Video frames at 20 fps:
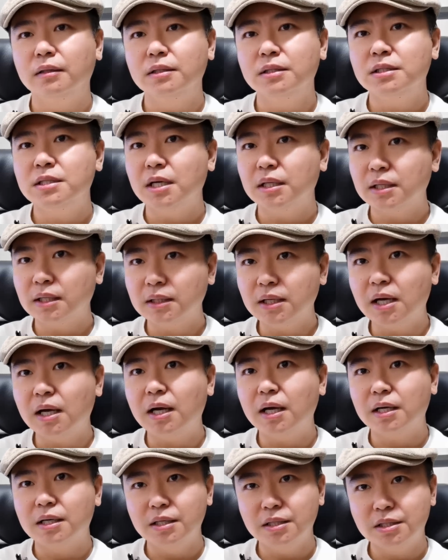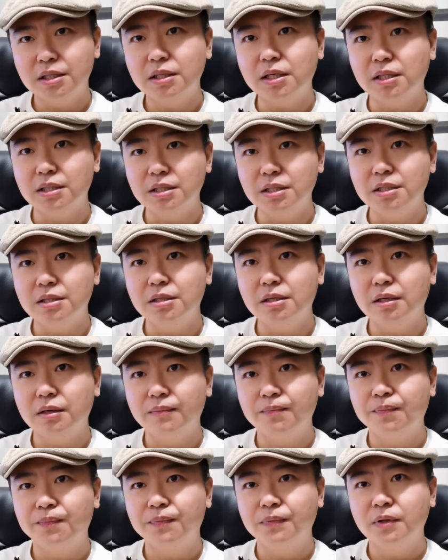你加拿大还可以生产汽车，
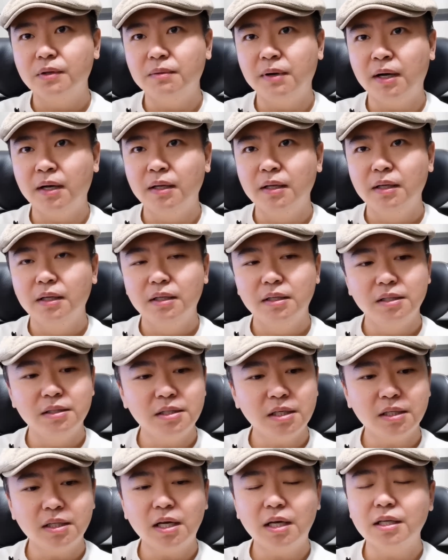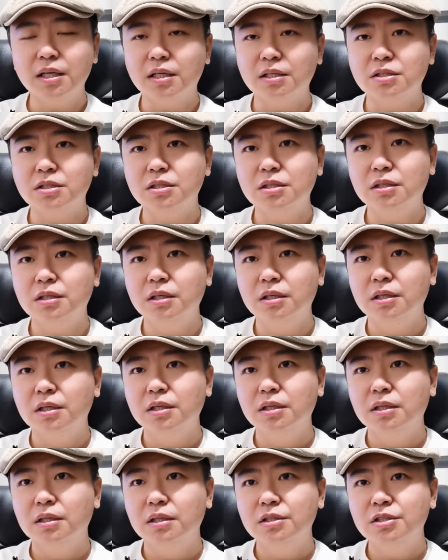对吧？你加拿大也是。
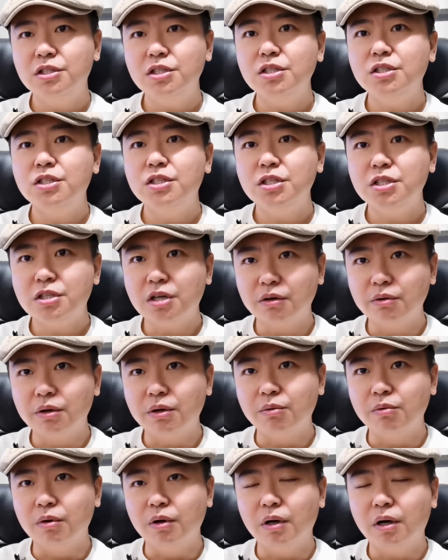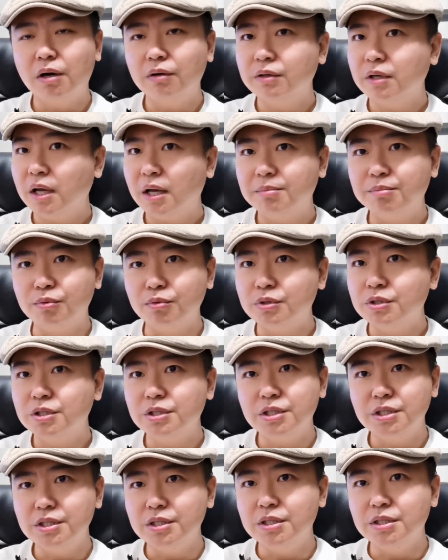G7 成员国，澳大利亚不是
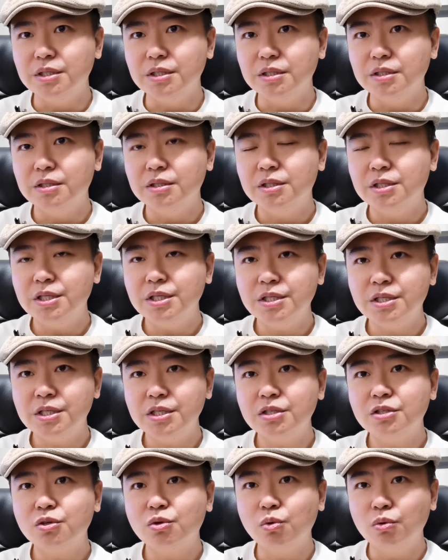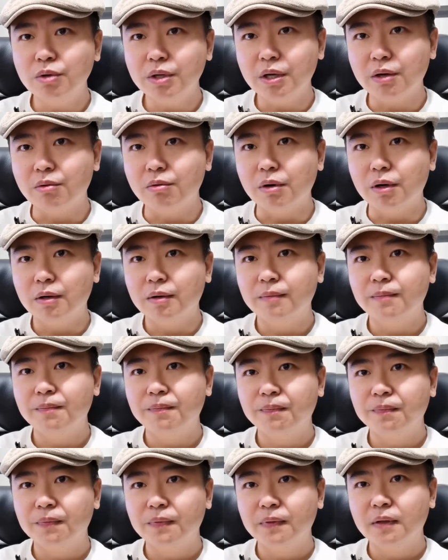G7，G7 是工业国，
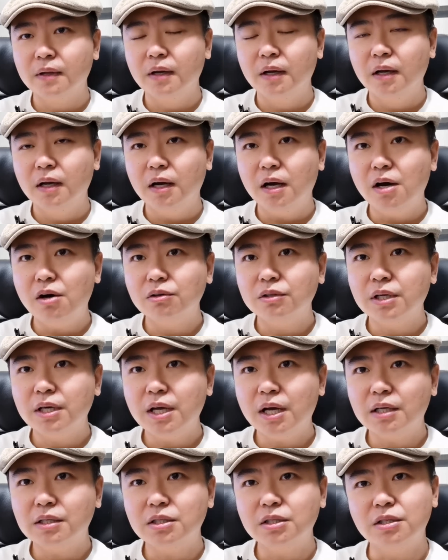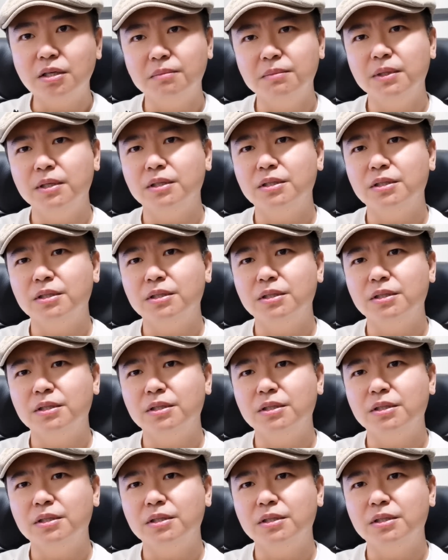澳大利亚是什么呢？